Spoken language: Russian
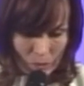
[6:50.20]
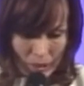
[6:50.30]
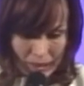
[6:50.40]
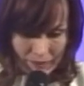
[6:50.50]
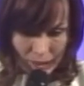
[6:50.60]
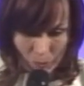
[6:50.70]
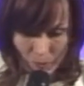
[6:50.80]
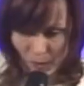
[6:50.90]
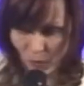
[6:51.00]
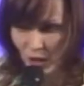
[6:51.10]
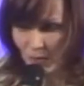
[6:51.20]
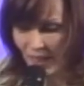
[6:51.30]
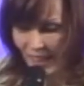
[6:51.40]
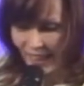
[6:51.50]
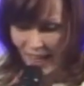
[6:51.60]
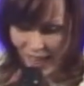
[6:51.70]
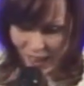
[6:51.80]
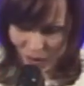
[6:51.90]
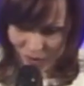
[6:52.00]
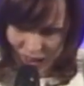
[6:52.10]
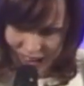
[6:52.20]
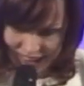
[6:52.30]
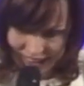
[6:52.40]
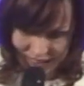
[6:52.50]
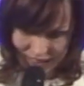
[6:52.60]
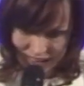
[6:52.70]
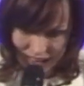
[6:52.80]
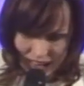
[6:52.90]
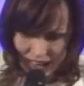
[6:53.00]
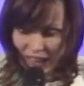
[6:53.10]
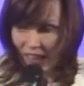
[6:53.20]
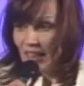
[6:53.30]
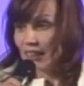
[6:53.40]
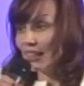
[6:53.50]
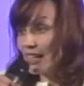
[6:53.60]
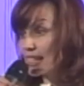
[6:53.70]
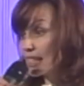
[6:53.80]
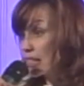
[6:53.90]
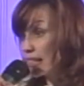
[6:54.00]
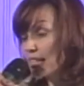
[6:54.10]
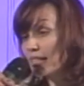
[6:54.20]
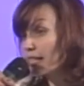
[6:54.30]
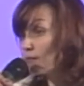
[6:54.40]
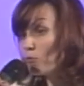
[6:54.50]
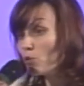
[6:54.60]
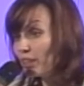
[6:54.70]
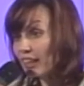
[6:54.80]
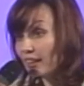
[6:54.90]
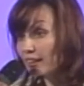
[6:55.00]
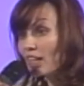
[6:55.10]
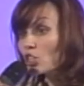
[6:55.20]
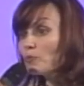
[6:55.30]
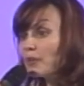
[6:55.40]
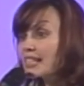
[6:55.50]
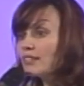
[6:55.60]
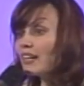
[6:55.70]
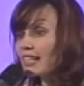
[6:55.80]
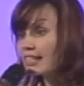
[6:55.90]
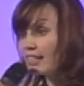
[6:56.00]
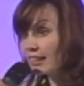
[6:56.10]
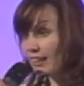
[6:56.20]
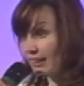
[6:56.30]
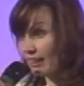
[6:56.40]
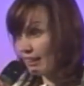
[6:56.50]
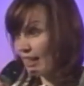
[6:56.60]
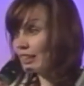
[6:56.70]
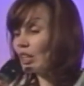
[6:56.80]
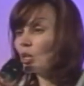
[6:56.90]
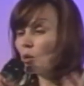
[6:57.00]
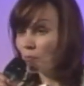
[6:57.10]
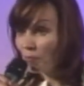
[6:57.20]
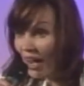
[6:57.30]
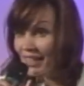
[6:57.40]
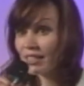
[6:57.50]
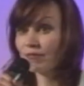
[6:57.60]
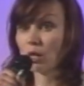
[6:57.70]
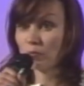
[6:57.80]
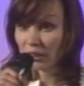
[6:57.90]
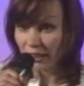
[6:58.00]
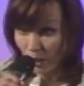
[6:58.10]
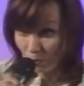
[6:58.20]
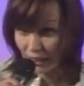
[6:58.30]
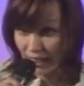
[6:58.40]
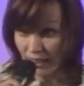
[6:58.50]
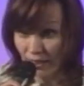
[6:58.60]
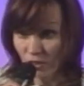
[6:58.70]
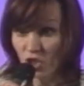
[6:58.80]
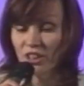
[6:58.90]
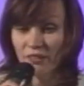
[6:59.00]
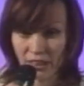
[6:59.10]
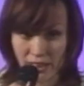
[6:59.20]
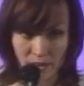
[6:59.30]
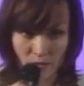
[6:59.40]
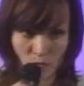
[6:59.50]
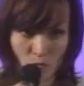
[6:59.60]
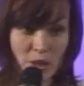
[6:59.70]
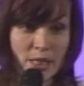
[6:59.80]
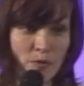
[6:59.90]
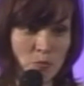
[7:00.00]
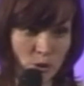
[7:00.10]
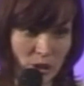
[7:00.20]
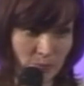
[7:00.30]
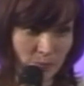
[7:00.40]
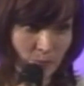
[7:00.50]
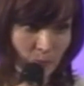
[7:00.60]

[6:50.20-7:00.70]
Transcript: Теперь давайте посмотрим, как реально обстоят дела. Да? Нас, нас к свободе даже призывать сильно не надо. Это базовая потребность человека — быть свободным.